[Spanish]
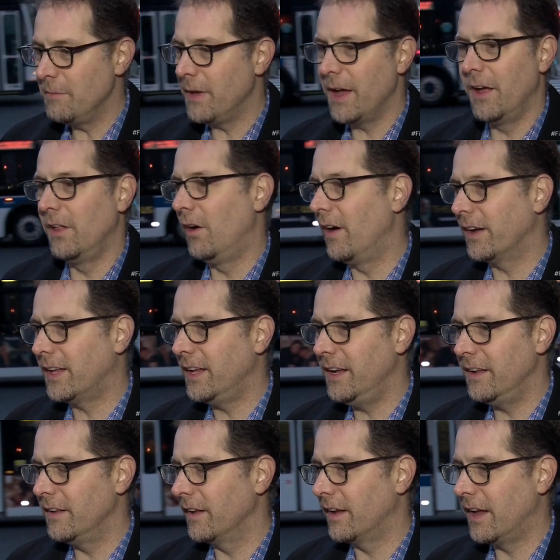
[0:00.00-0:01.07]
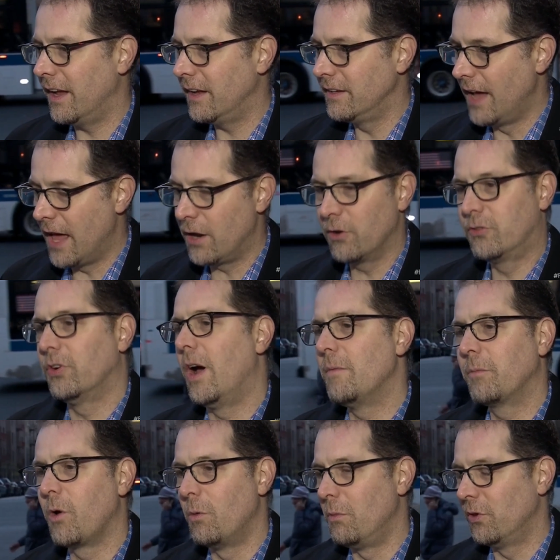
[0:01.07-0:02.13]
miedo aquí de que Donald
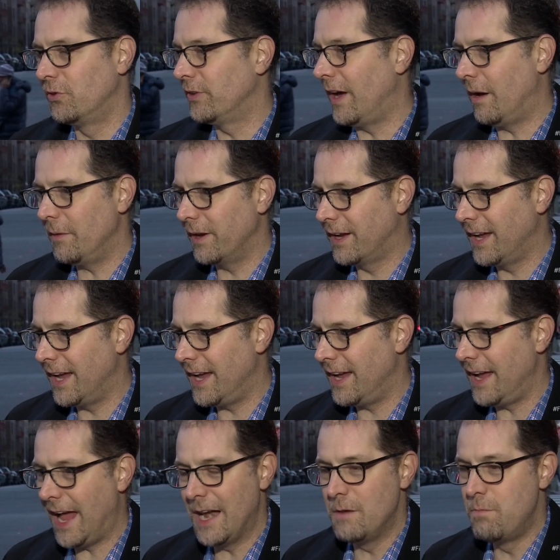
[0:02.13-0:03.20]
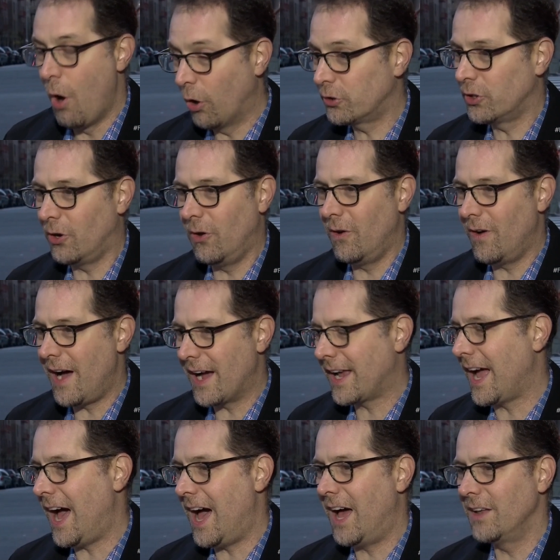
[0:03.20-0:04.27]
Trump, como sabe que el voto
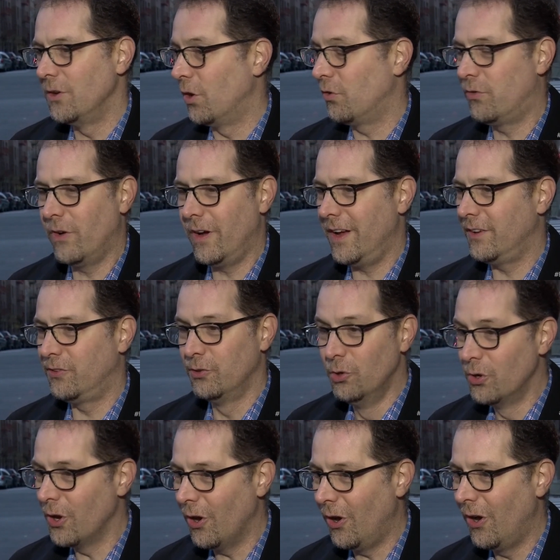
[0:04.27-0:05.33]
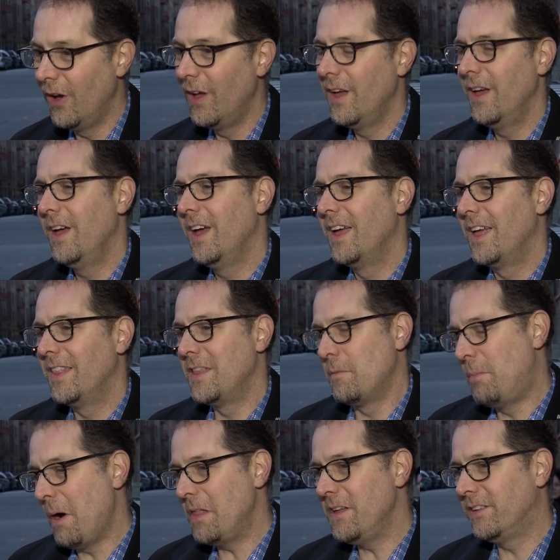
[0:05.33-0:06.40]
acá no fue suyo,
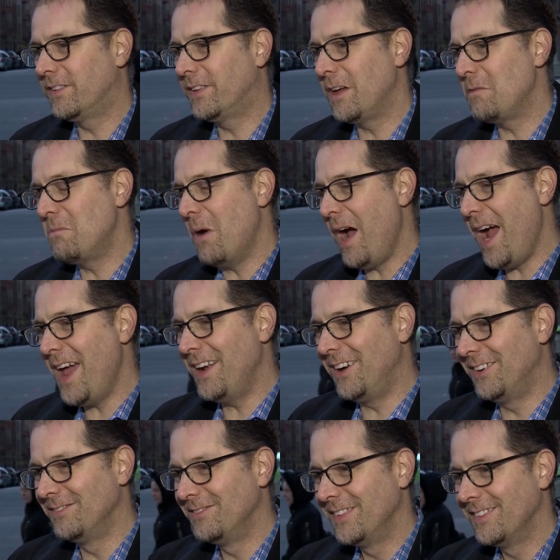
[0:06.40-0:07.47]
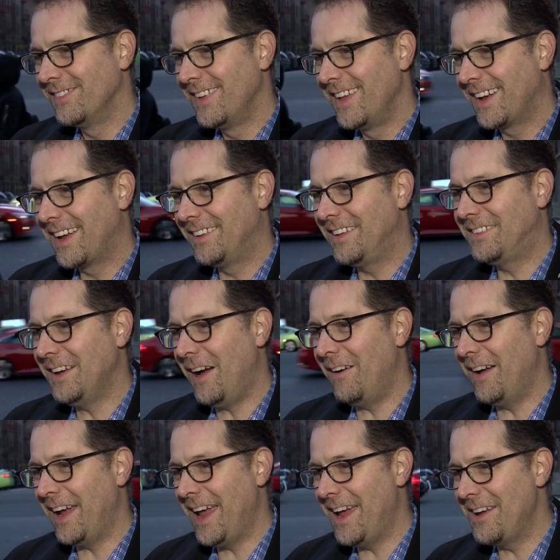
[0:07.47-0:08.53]
después dice, bueno, que se
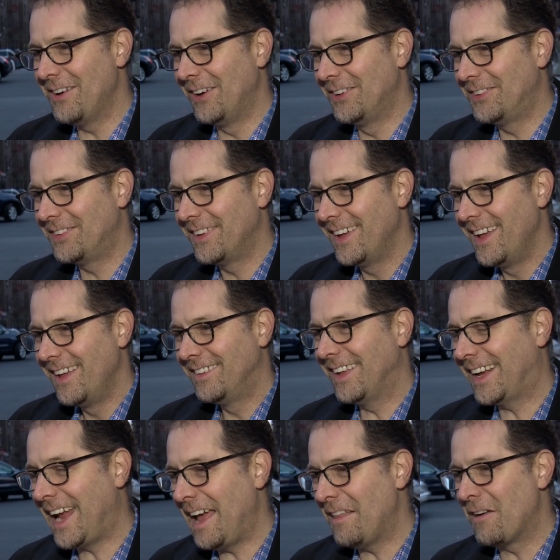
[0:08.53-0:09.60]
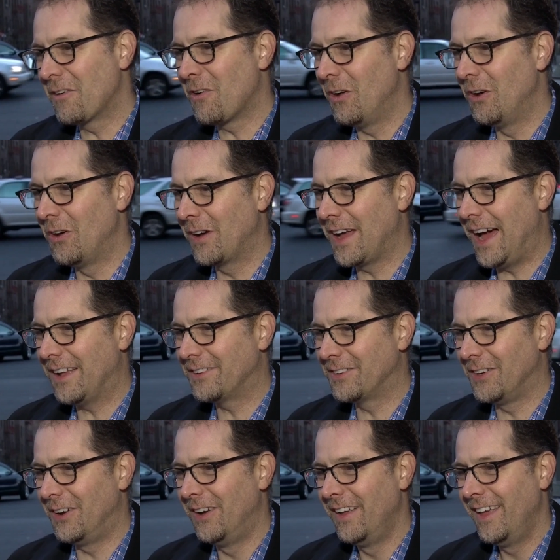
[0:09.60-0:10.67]
echaban ellos, se quedan con los
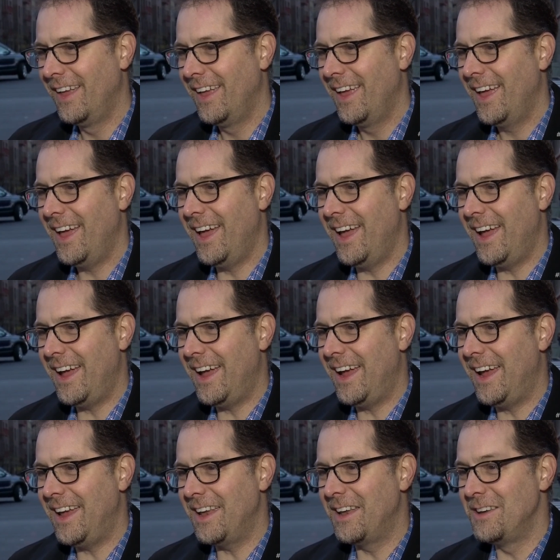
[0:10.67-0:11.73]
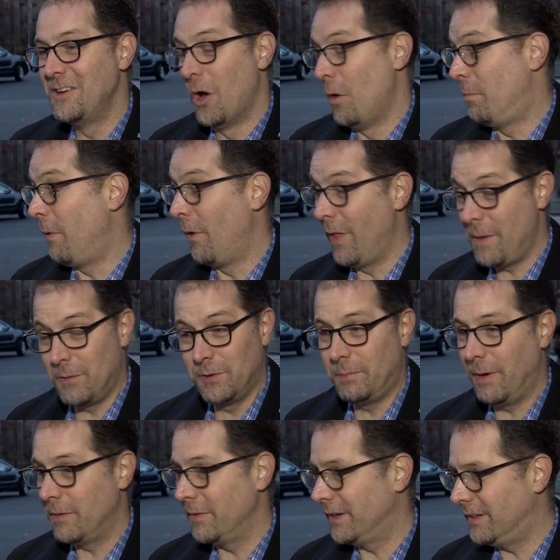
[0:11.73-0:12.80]
gastos. Eh, no podemos
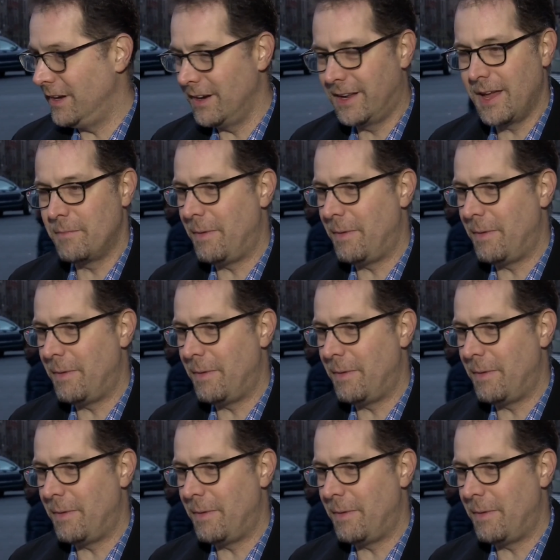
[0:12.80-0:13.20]
permitir que